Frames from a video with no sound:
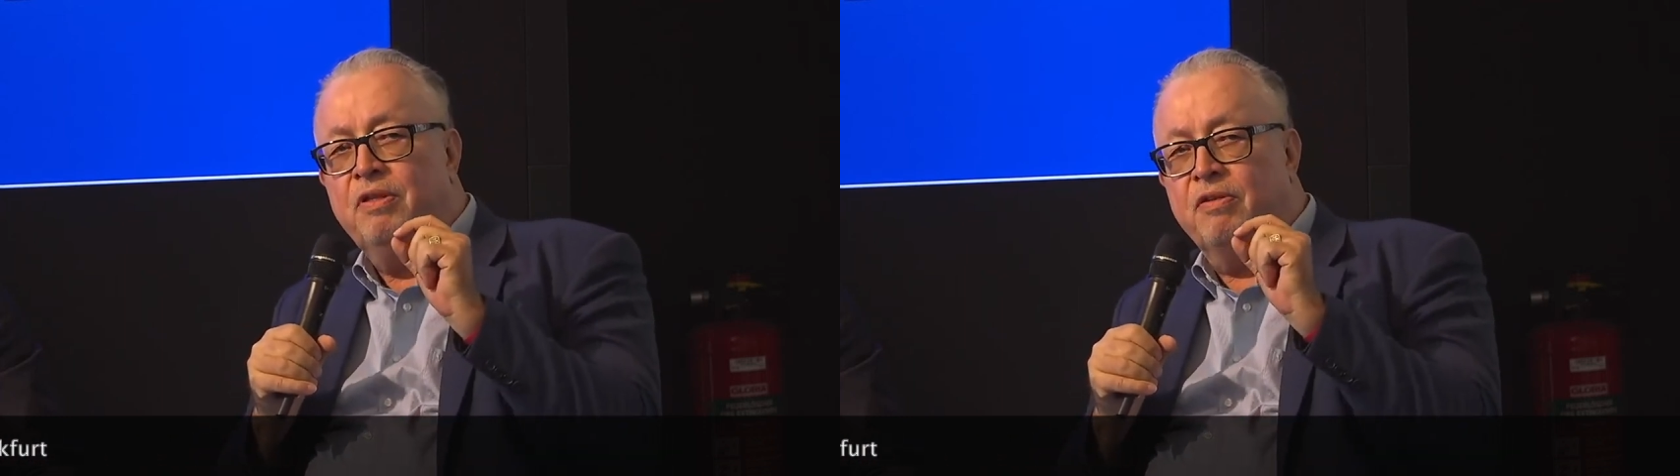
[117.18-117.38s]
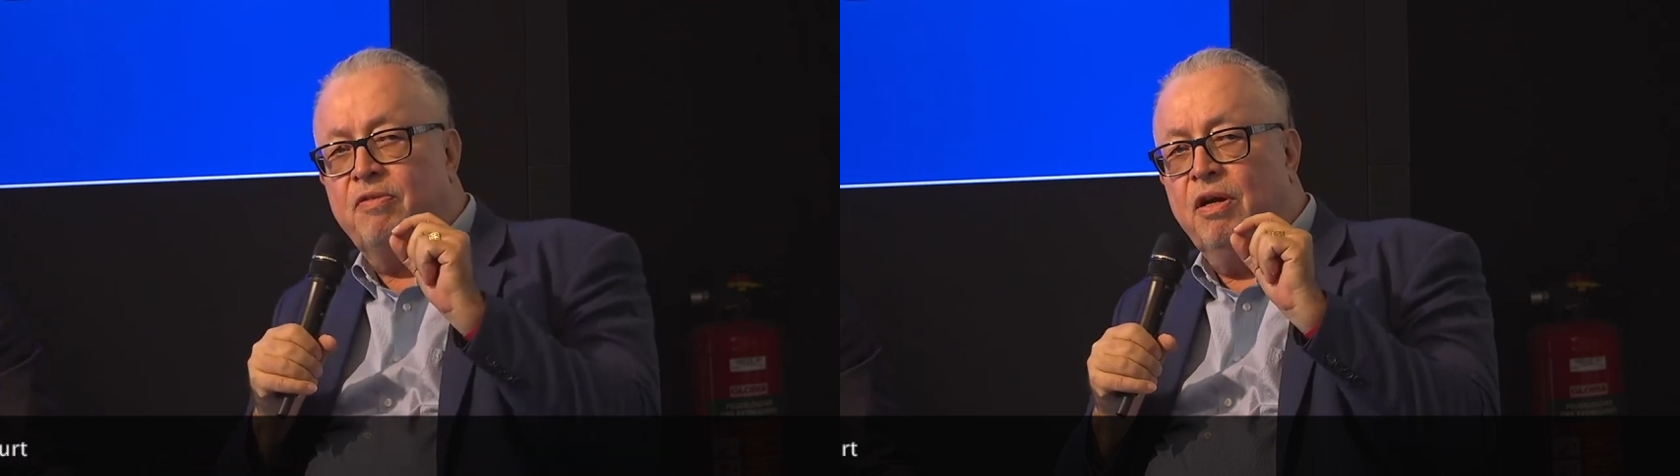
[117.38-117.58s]

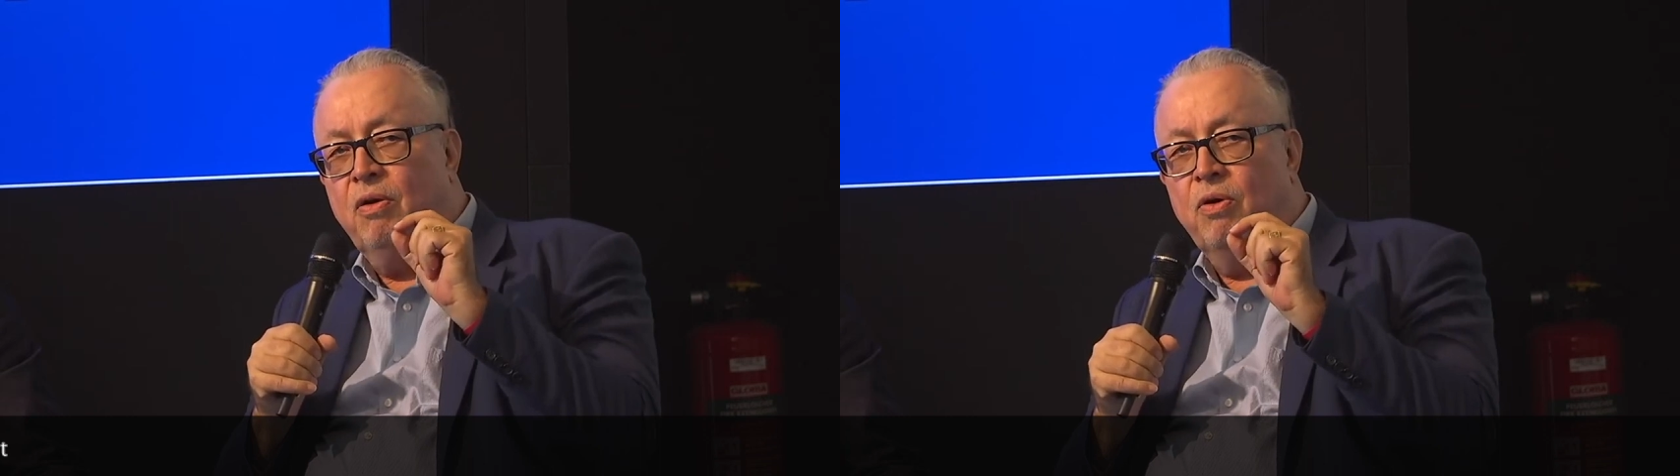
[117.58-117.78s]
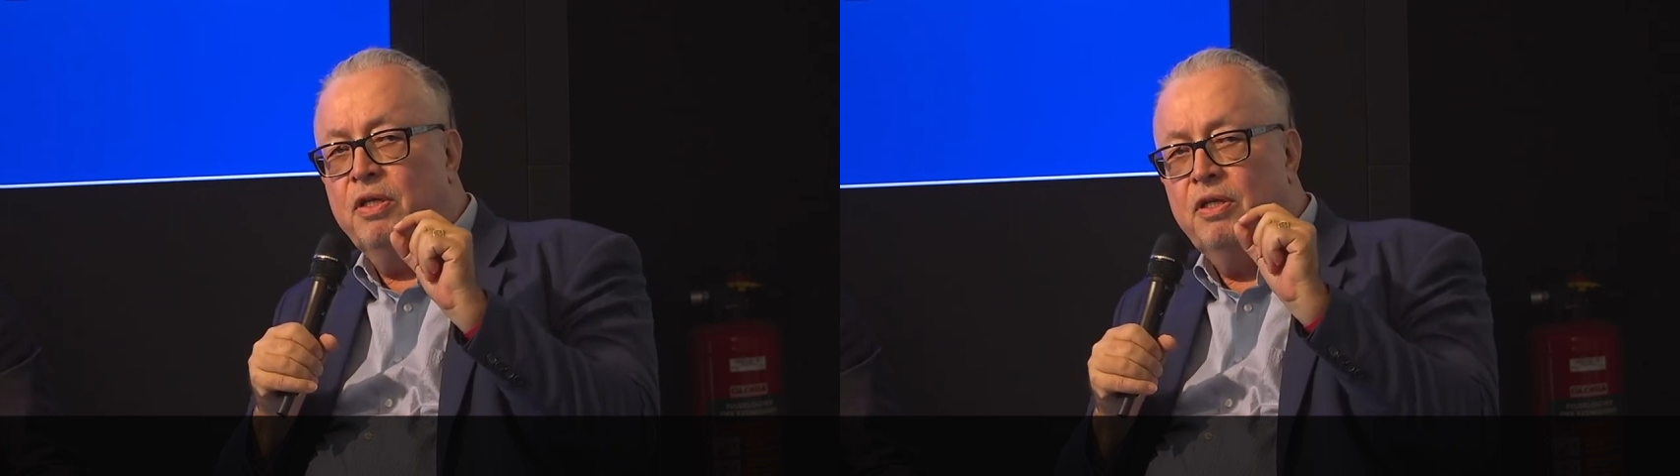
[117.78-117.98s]
dass
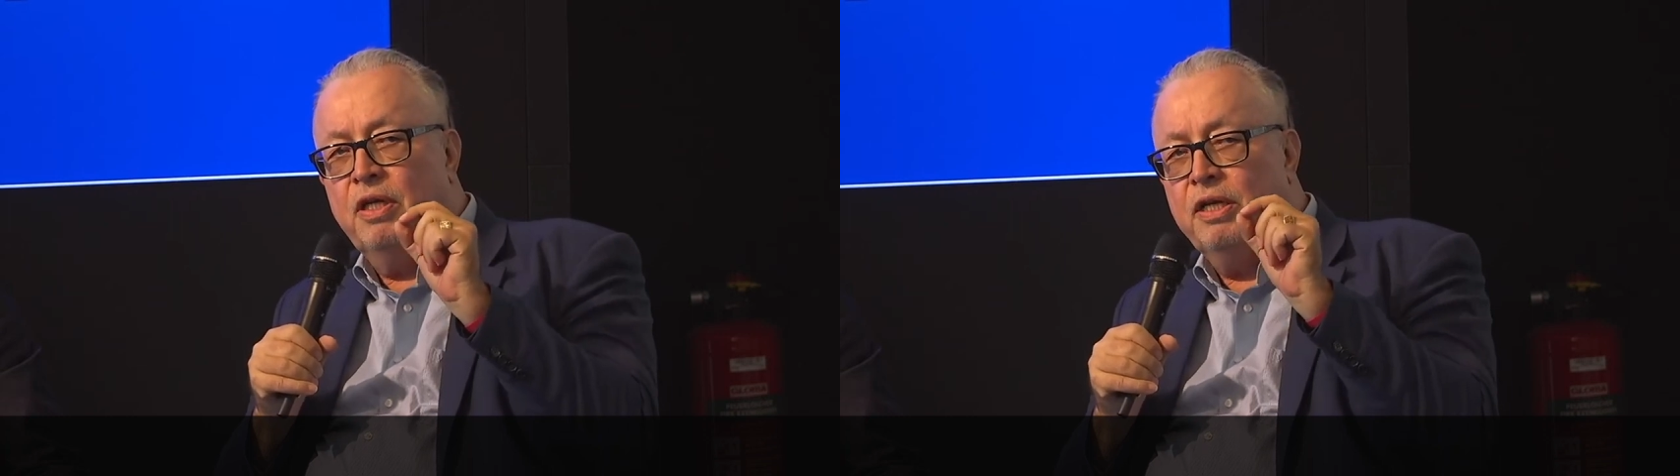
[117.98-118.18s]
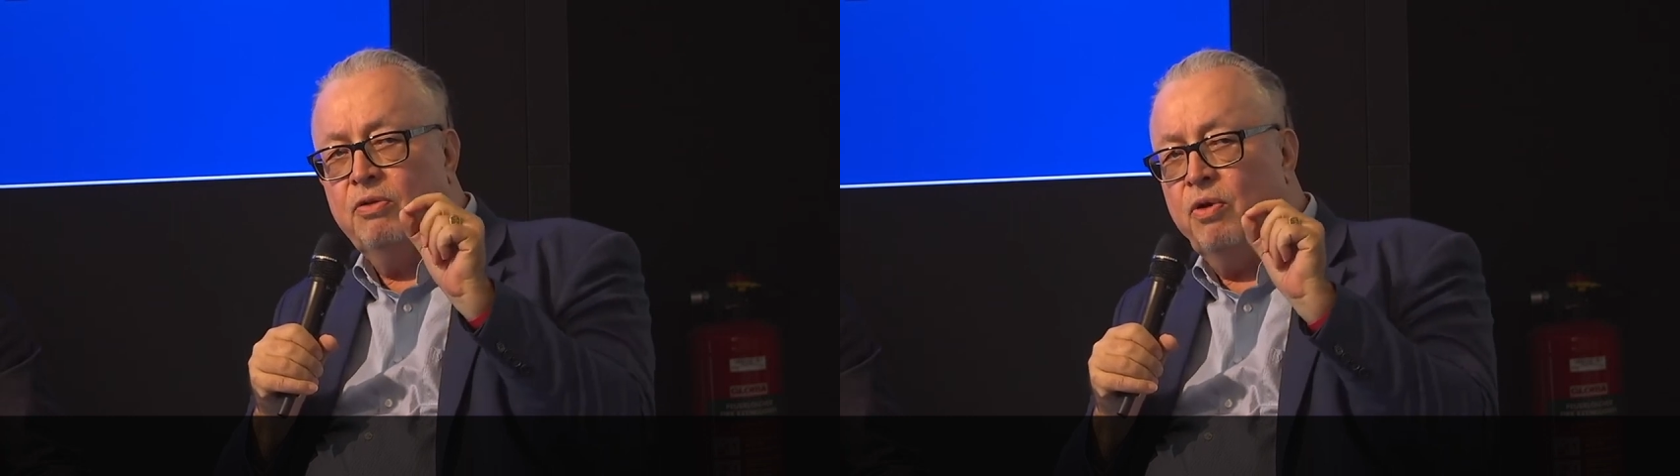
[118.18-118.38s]
auch
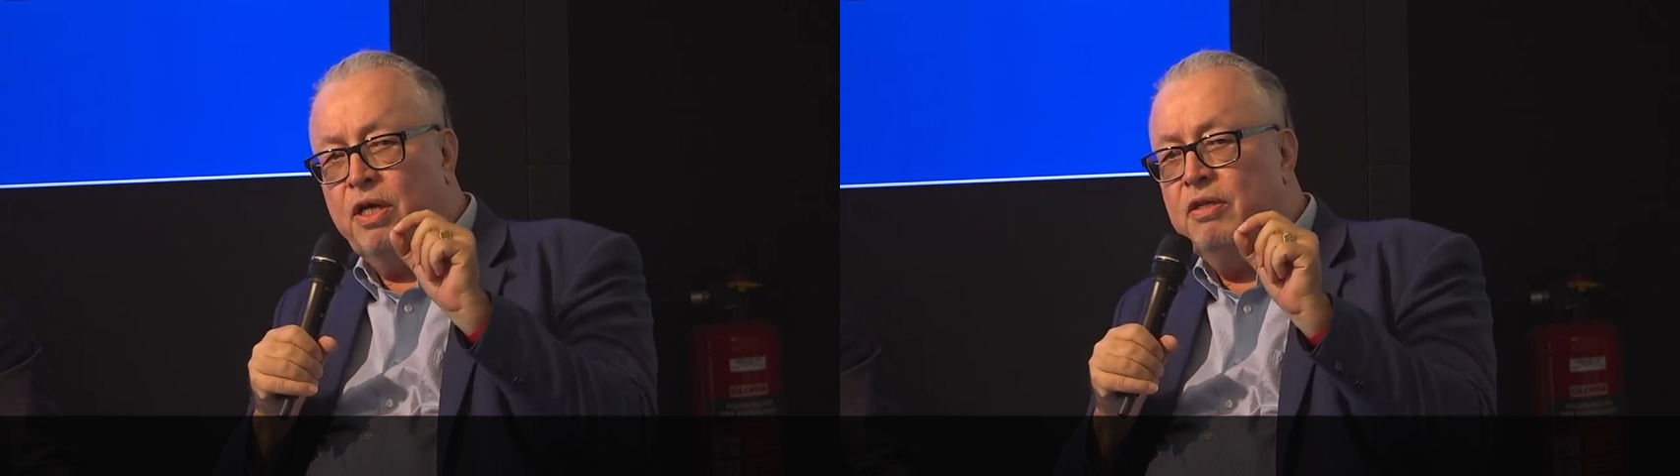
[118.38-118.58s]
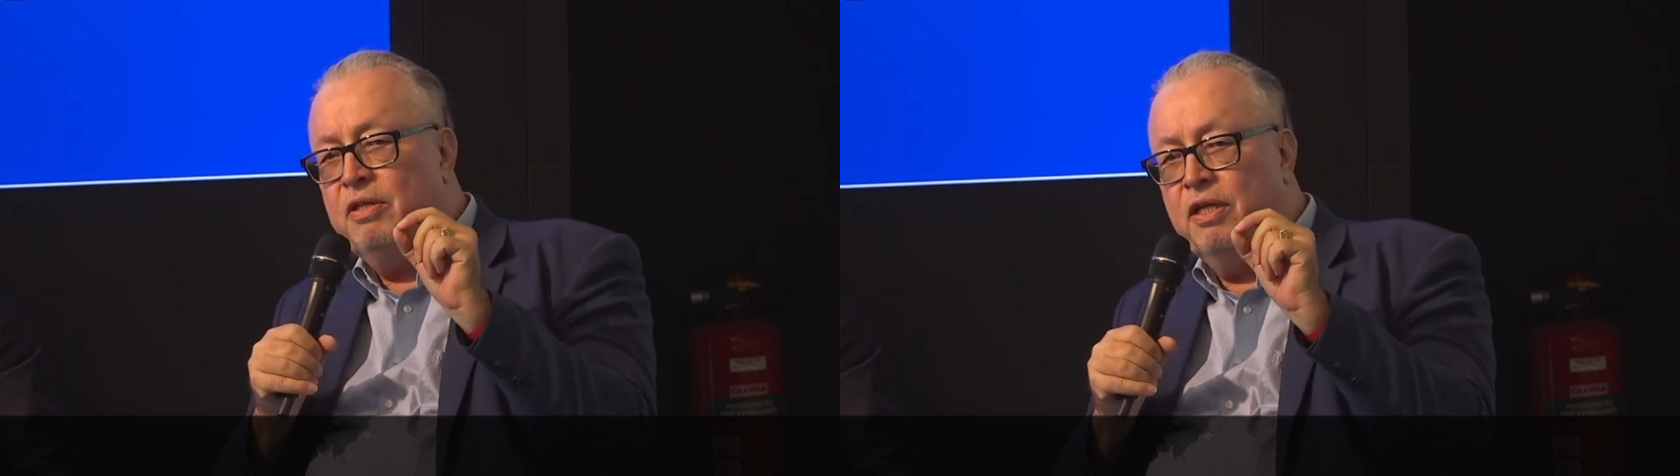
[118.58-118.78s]

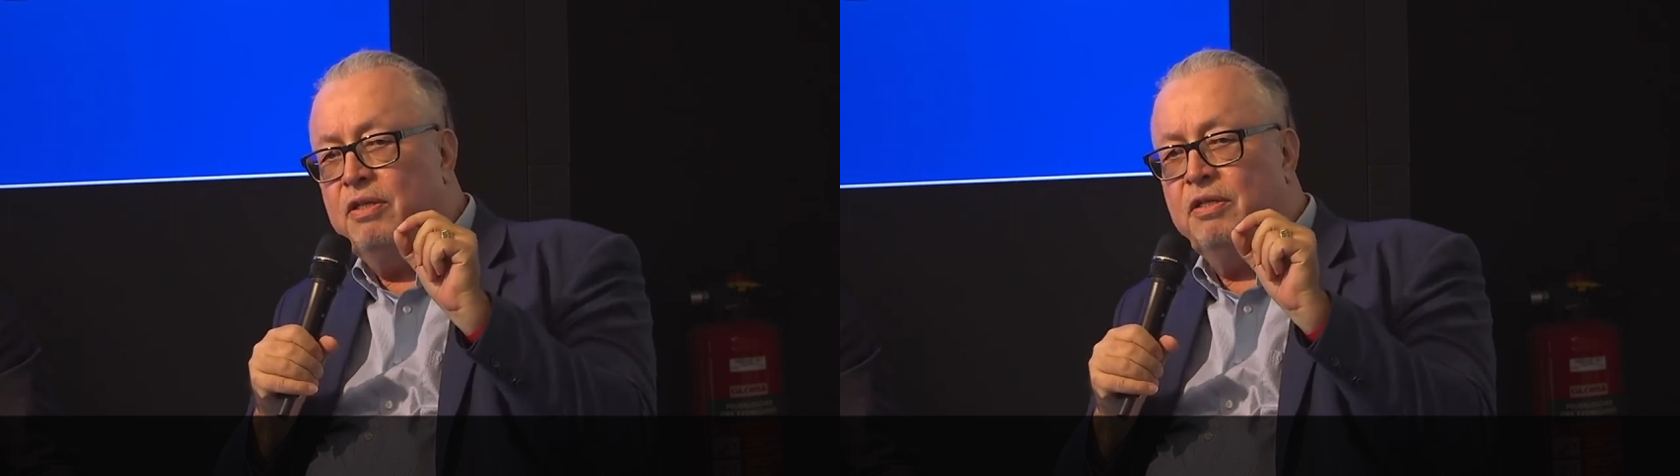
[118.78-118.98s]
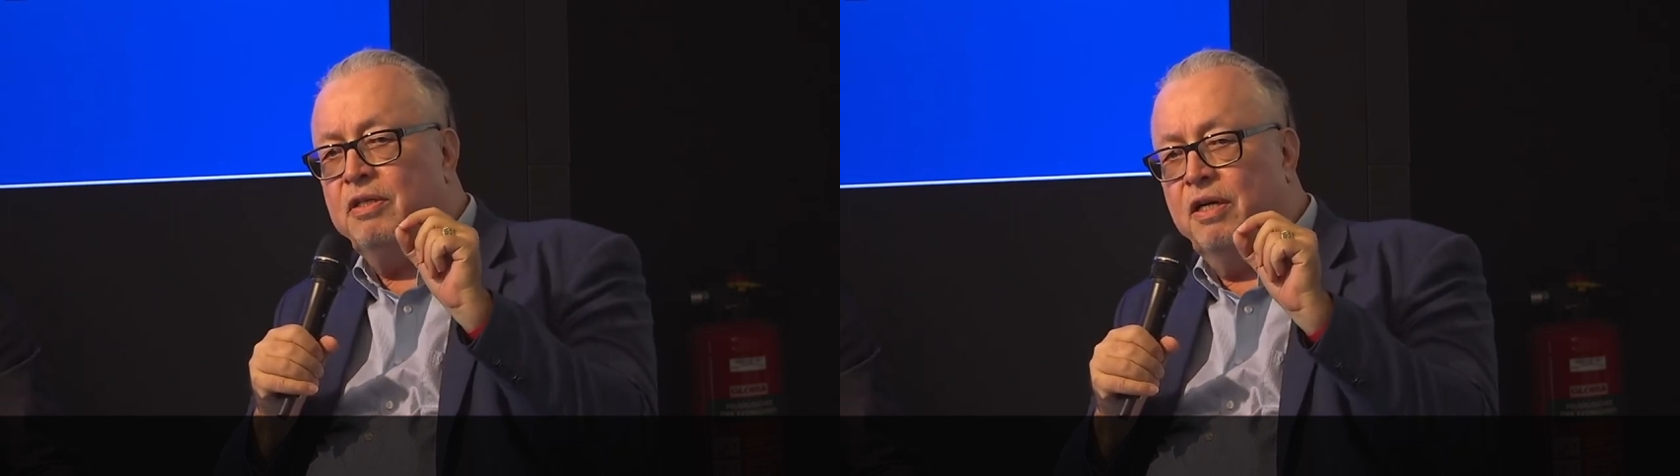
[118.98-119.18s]
intellektuelle
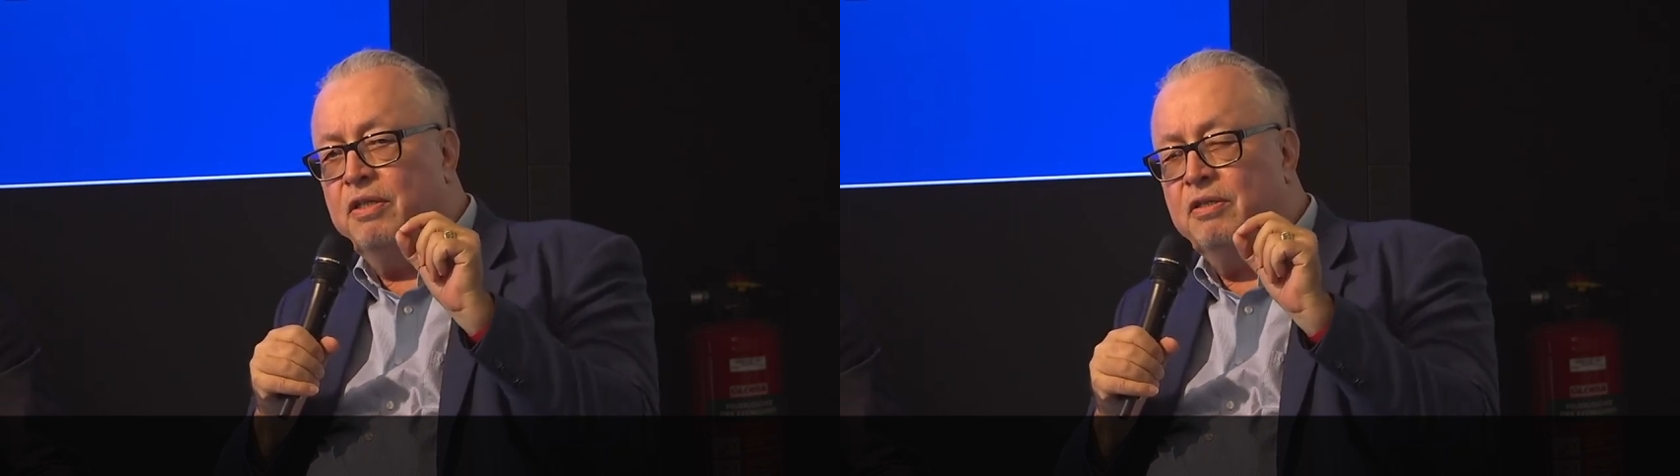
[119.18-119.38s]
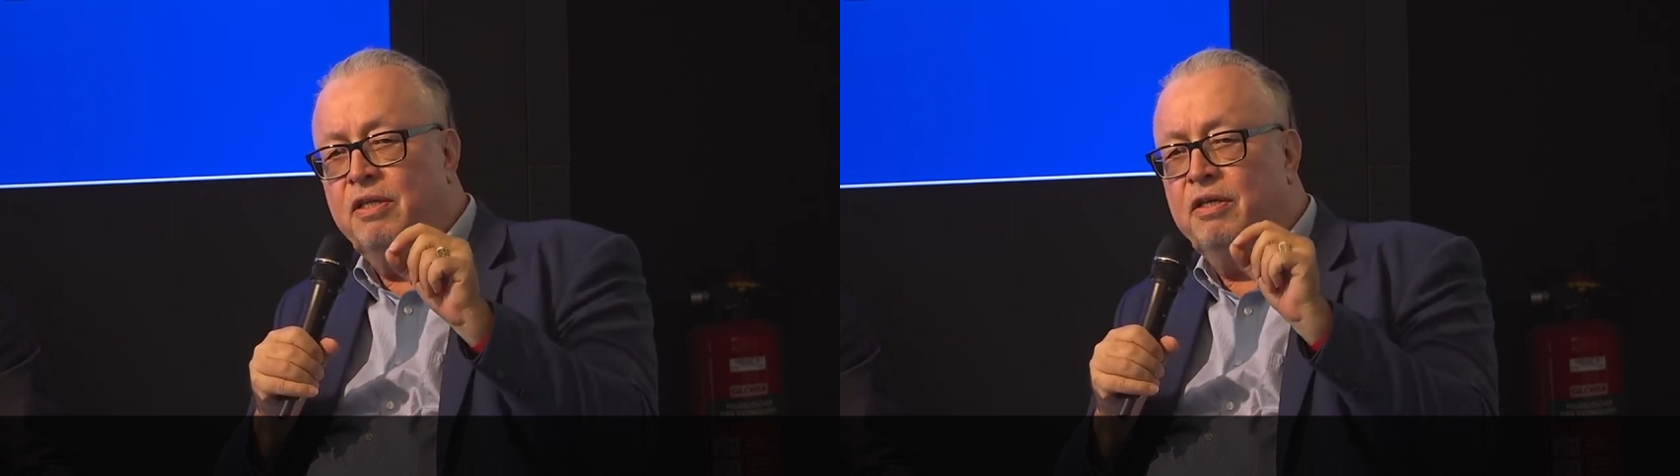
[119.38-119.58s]
Tätigkeiten,